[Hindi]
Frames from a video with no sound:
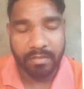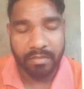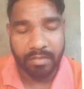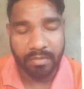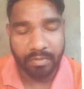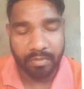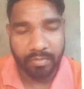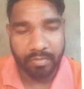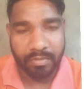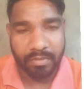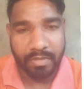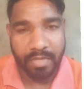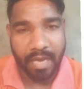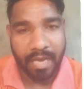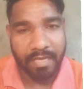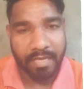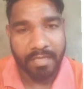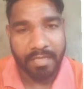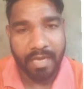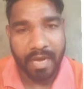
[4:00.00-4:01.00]
न तो कोई
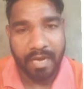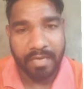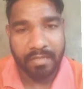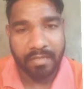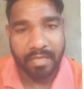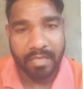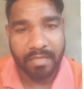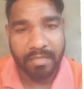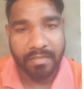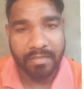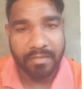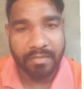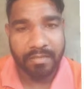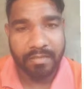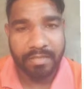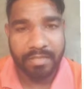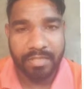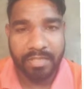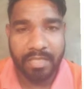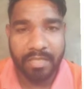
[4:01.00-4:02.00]
आईडी कार्ड था
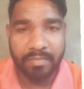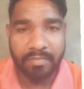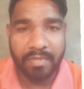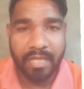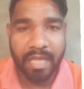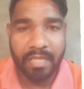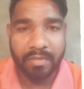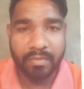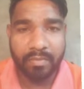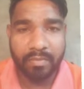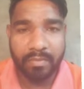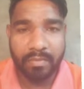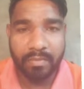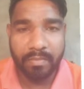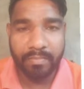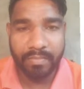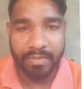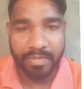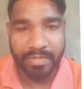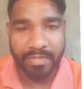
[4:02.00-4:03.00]
सिर्फ था तो
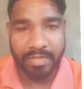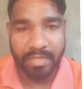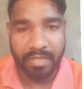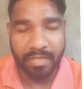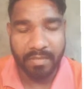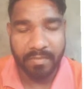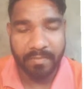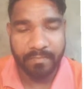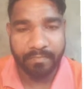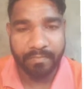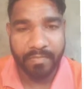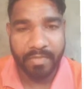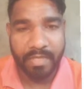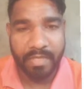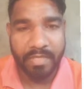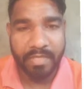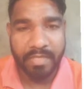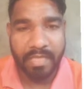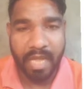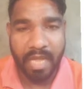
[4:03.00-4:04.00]
पिस्टल
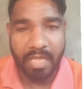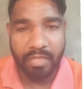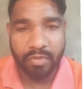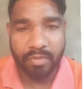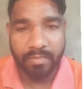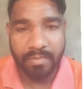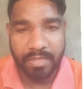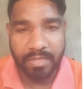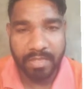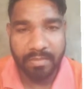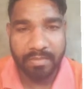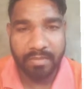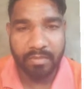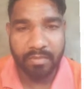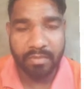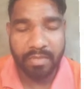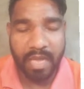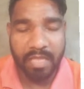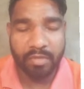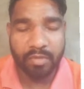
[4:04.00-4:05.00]
इनके हाथों में सभी
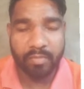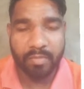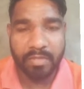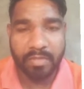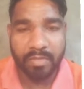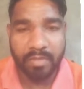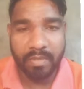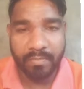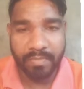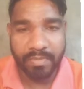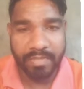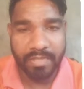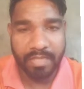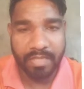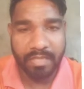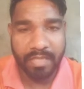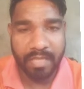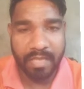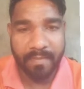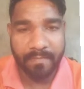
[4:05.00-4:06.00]
लोगों के हाथों में जो है
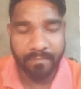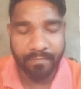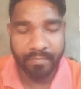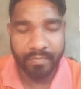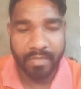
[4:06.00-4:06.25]
पिस्टल था